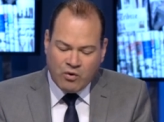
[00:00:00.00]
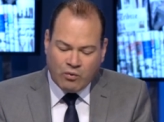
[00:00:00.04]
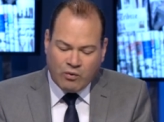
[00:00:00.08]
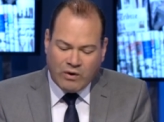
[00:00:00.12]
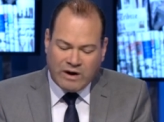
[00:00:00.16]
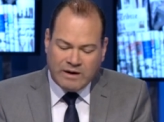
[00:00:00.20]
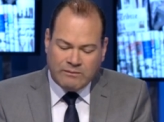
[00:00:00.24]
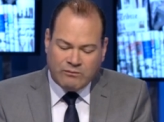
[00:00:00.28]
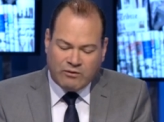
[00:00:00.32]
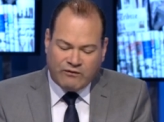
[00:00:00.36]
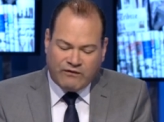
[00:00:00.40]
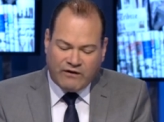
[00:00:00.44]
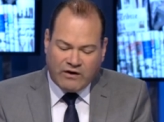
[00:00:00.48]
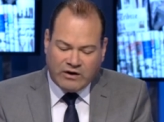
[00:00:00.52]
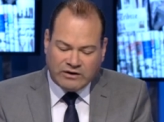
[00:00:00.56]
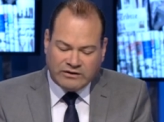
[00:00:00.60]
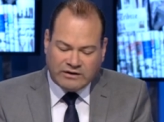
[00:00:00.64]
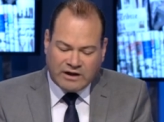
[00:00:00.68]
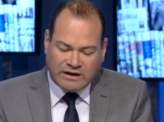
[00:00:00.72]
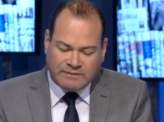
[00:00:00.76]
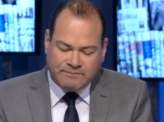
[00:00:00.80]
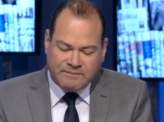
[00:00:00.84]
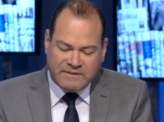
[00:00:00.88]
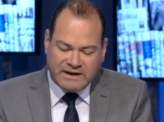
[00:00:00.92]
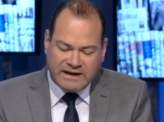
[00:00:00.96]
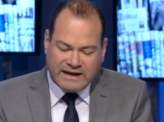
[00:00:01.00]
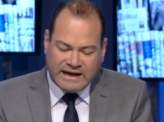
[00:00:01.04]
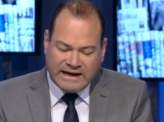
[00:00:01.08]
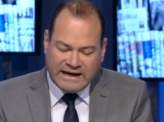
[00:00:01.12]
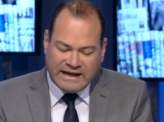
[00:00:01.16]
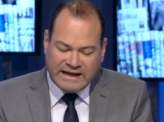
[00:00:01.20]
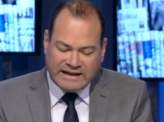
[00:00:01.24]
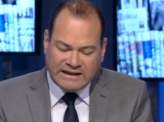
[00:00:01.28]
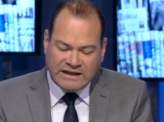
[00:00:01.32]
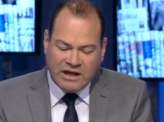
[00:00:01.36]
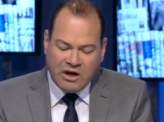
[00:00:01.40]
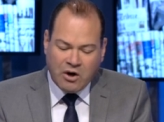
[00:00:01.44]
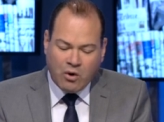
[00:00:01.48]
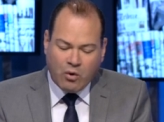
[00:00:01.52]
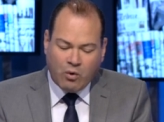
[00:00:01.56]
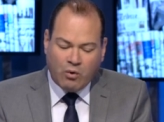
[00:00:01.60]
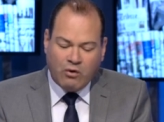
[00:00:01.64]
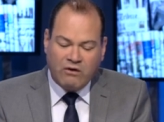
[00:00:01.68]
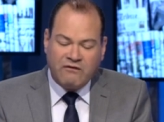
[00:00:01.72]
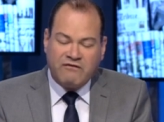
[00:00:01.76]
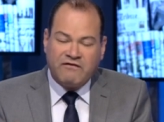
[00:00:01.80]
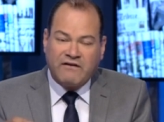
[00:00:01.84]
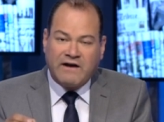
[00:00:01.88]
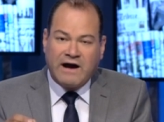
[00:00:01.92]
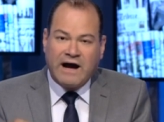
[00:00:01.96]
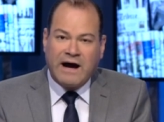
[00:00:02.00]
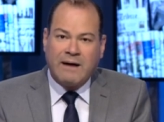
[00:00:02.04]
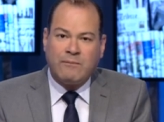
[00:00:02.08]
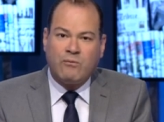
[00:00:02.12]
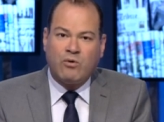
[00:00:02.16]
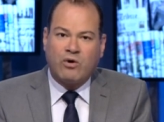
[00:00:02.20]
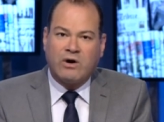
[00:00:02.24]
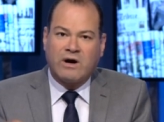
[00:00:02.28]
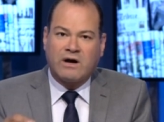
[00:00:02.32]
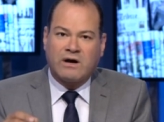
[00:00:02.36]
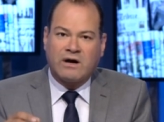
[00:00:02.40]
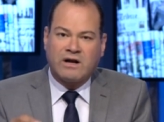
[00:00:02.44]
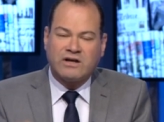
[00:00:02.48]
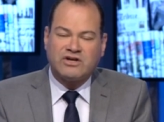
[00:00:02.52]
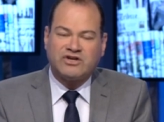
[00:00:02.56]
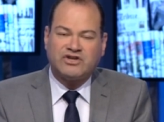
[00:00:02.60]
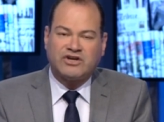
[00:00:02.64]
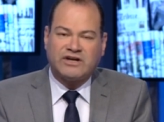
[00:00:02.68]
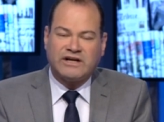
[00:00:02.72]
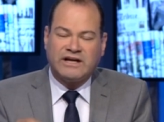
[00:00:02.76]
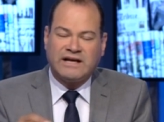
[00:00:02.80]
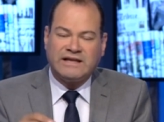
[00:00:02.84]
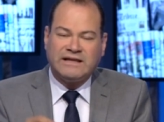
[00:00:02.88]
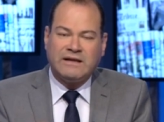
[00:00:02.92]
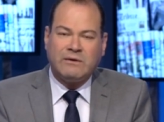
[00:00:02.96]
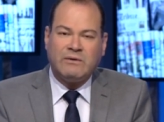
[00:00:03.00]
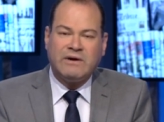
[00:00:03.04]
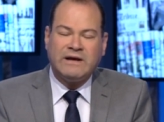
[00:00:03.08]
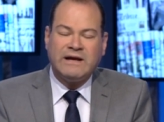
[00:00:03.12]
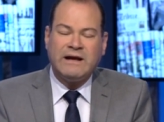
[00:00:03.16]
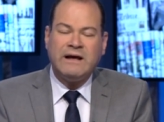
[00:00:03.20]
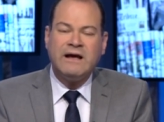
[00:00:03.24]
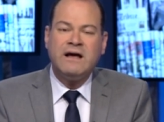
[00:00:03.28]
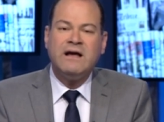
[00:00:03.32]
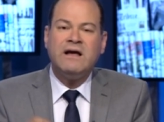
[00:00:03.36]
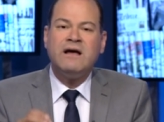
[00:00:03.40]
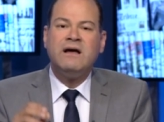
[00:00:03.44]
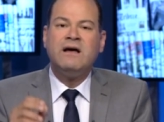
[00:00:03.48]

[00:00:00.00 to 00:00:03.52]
والمفاوضات من جديد وفق مقررات الشرعية الدولية